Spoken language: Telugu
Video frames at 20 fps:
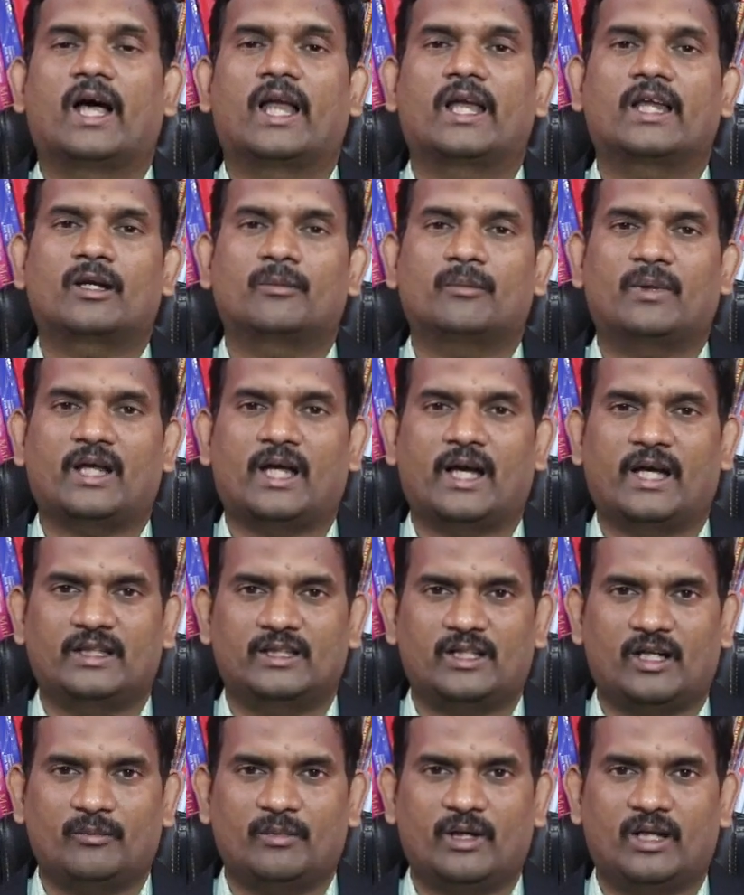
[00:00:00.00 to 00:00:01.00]
అలాగే మన
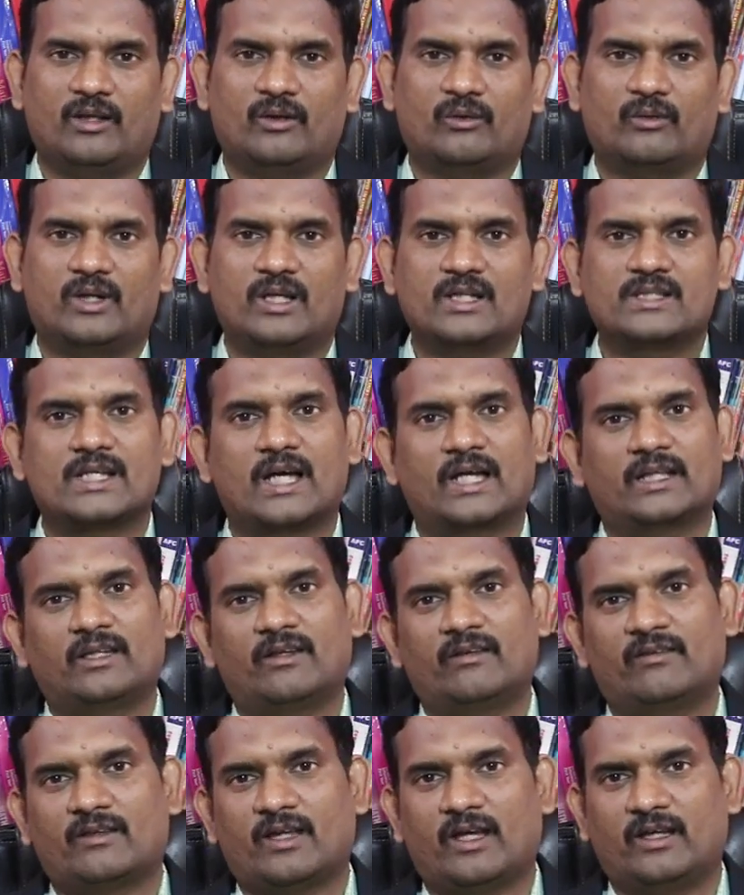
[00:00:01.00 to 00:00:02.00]
హైదరాబాద్లో కూడా
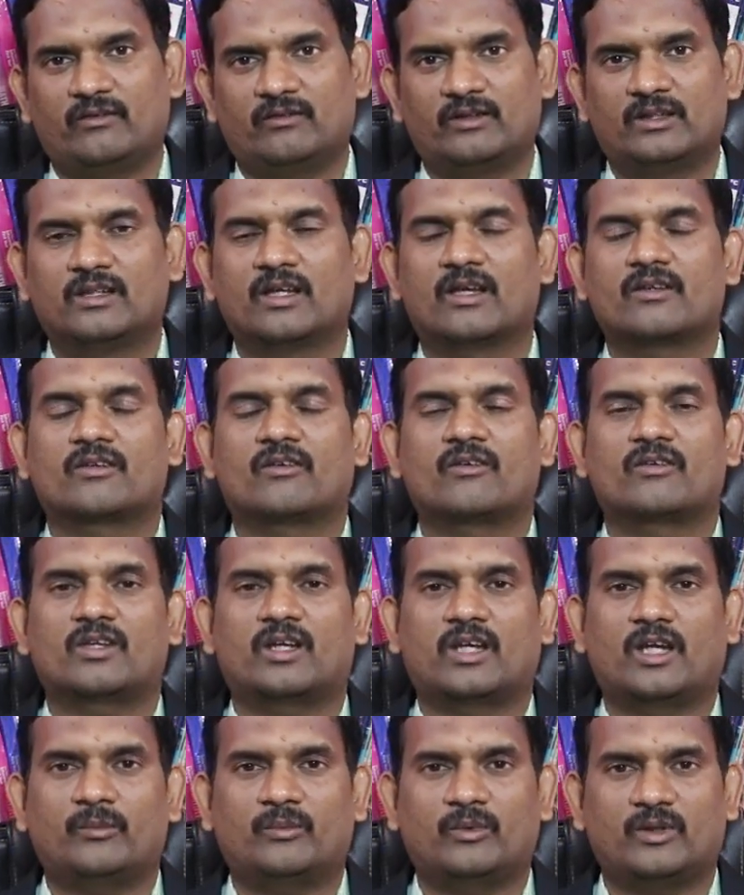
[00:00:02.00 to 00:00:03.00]
జాతీయ స్థాయి విద్యా సంస్థ
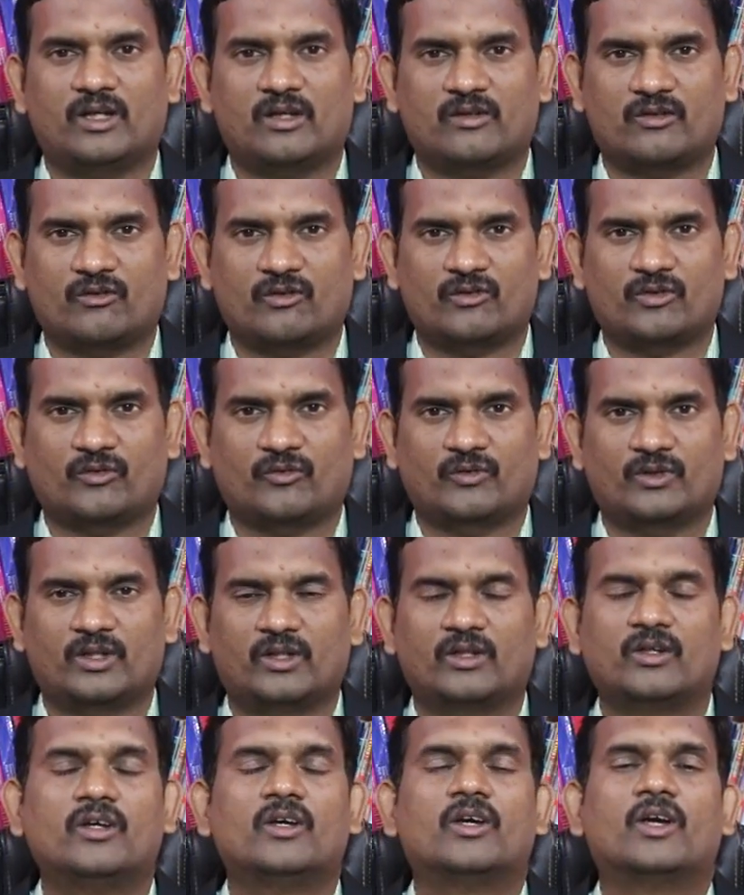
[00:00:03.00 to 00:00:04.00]
నైపుణ్యాల సంస్థ
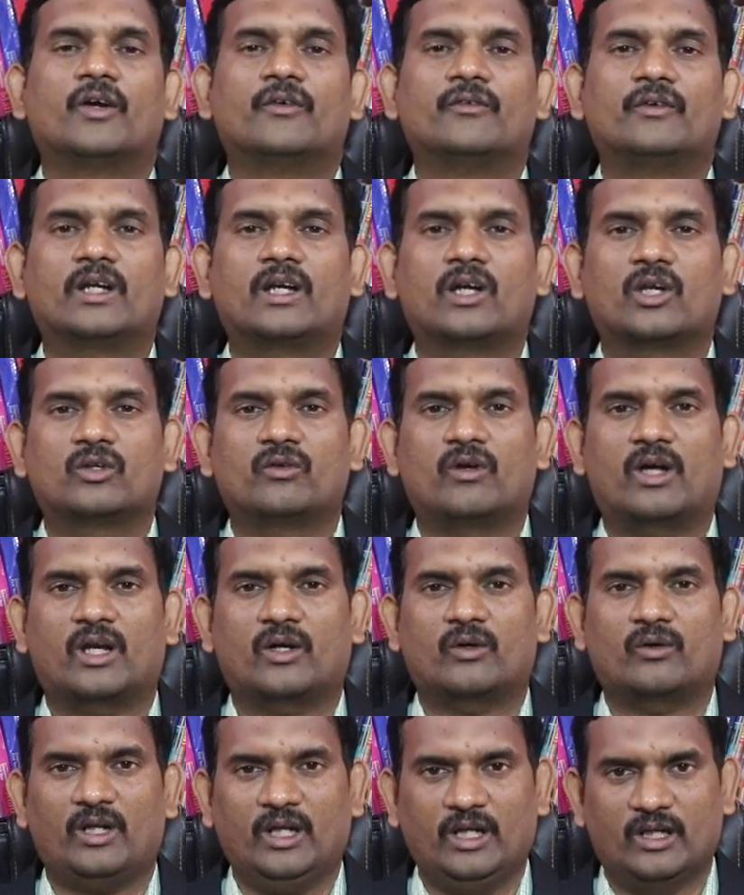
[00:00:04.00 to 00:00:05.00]
ఉంది వీటిల
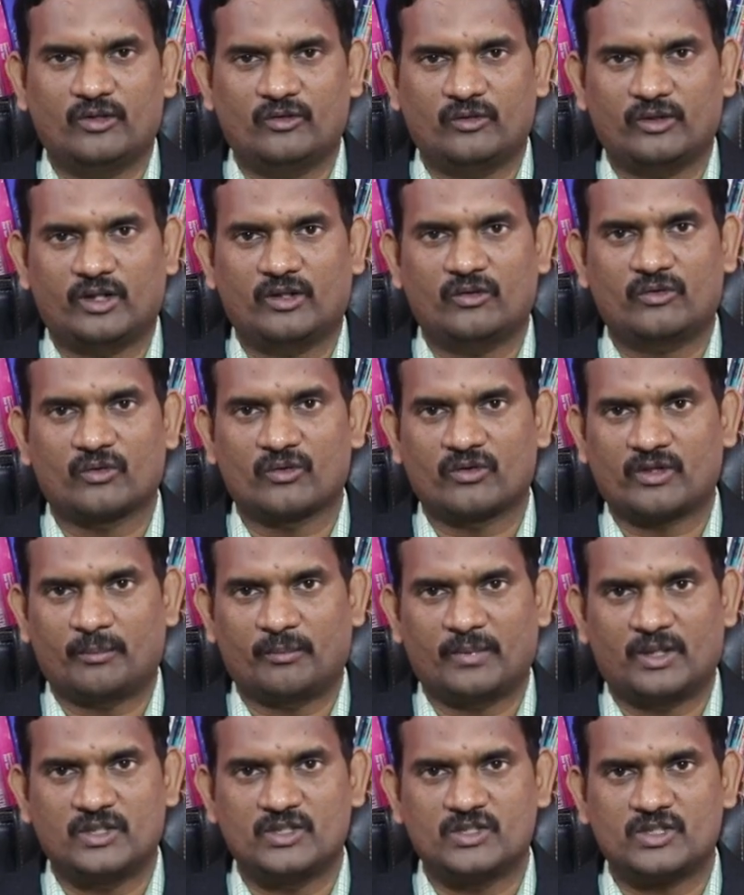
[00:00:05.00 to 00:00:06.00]
ద్వారా కూడా ఇన్సూరెన్స్కు
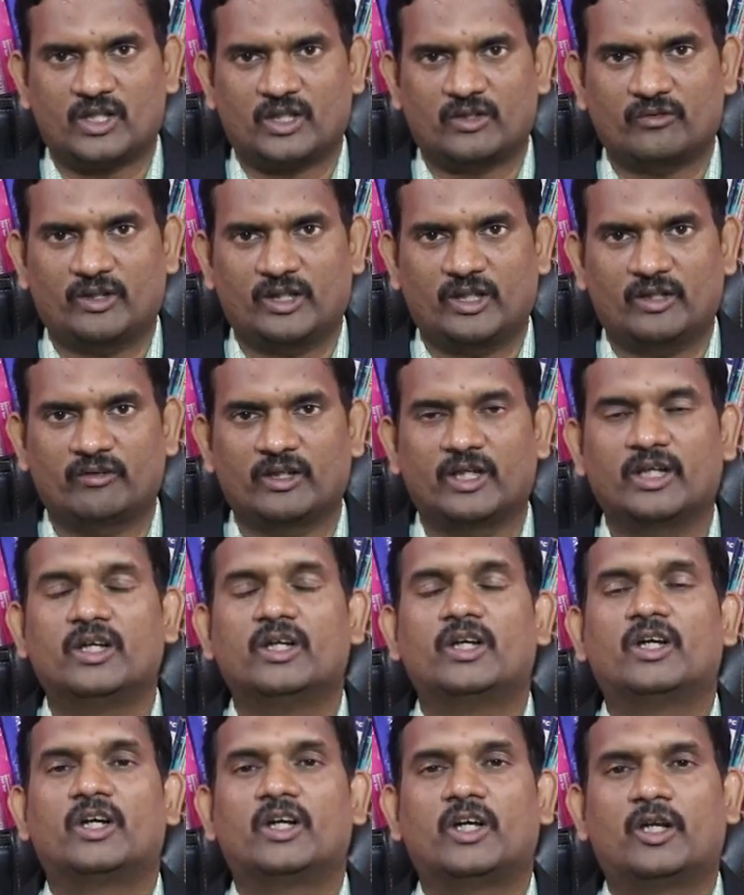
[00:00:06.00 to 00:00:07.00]
సంబంధించినటువంటివి
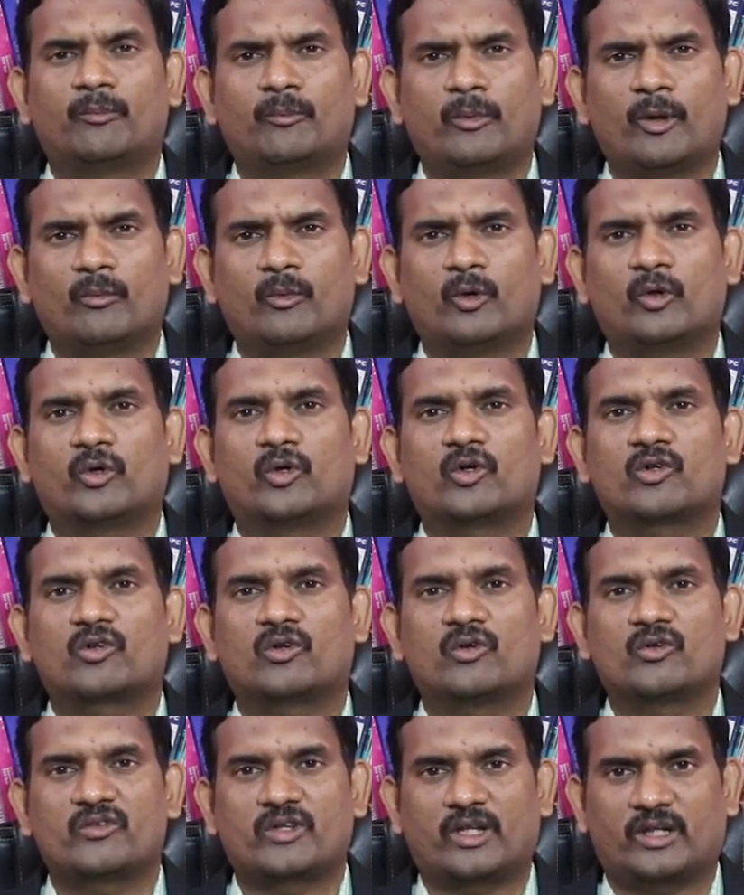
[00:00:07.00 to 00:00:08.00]
డిప్లొమా
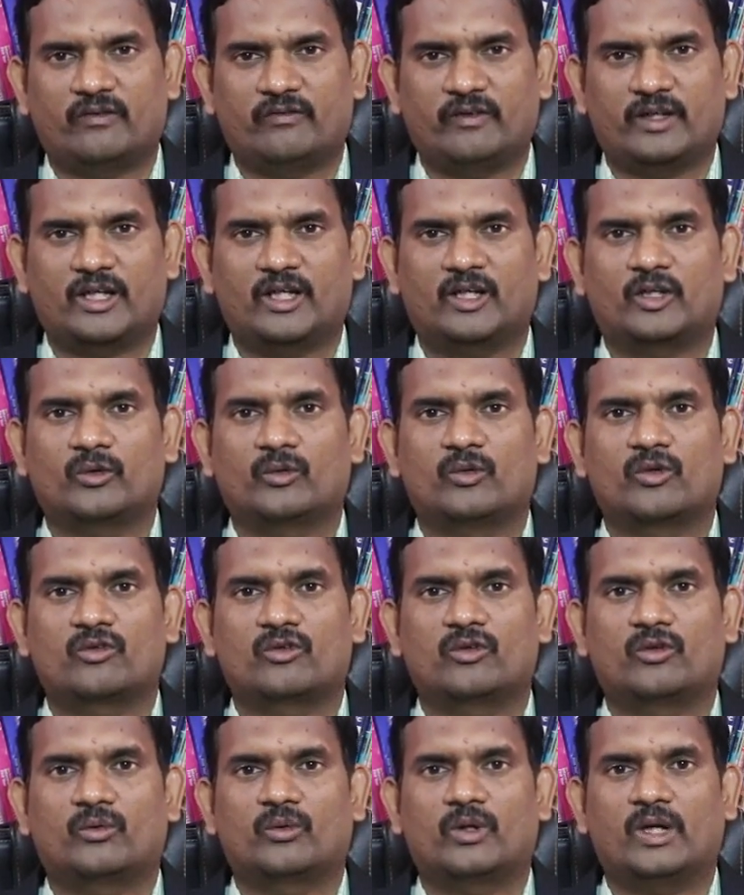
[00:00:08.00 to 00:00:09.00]
కోర్సులు సర్టిఫికేట్
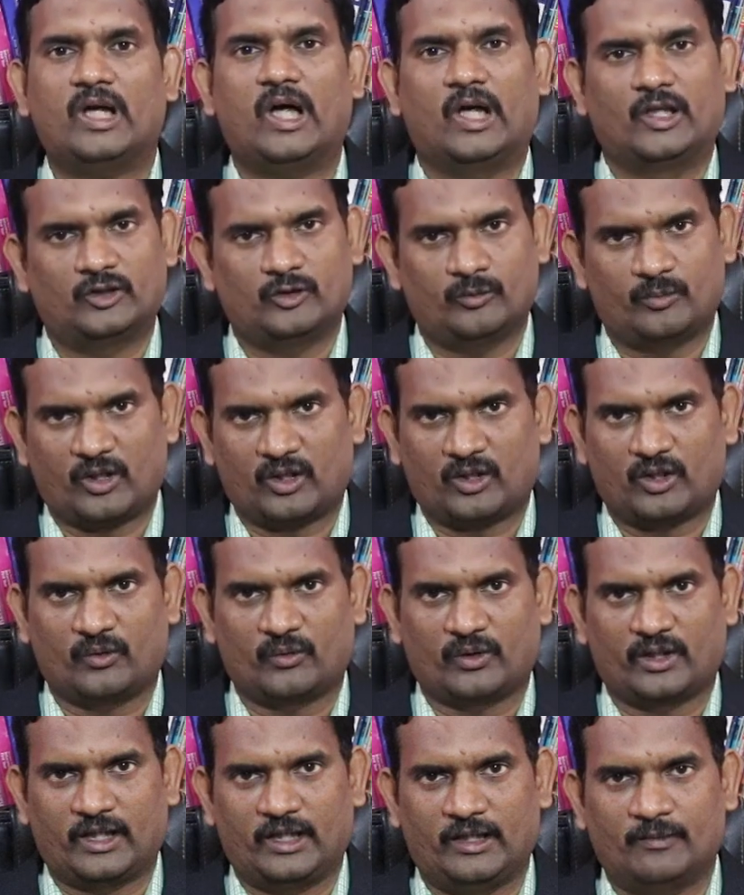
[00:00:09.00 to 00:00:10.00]
కోర్సులు కూడా
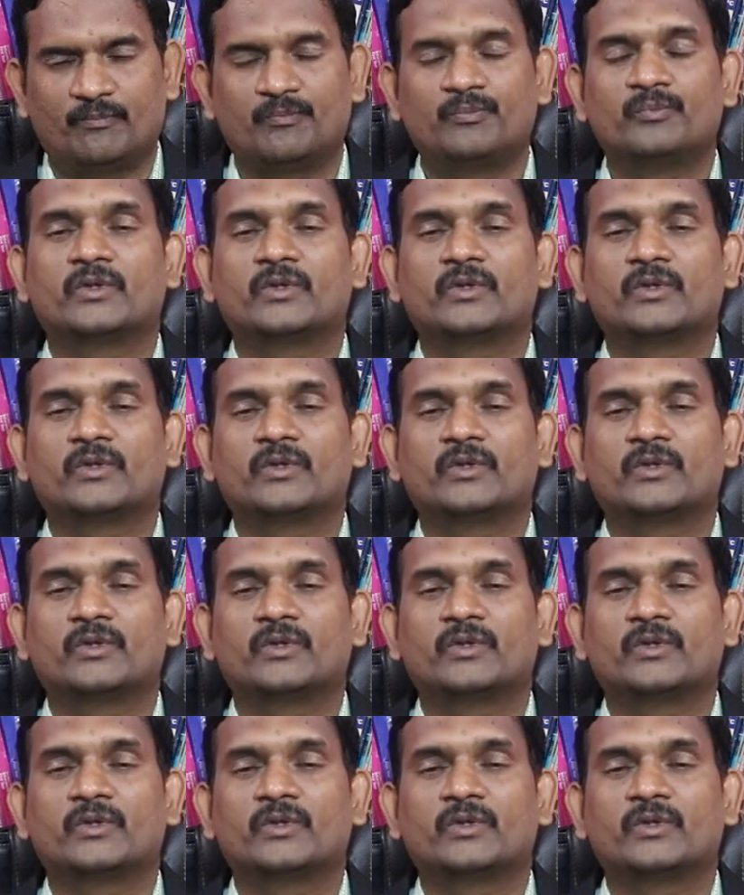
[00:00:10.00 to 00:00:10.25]
అందుబాటులో ఉన్నాయి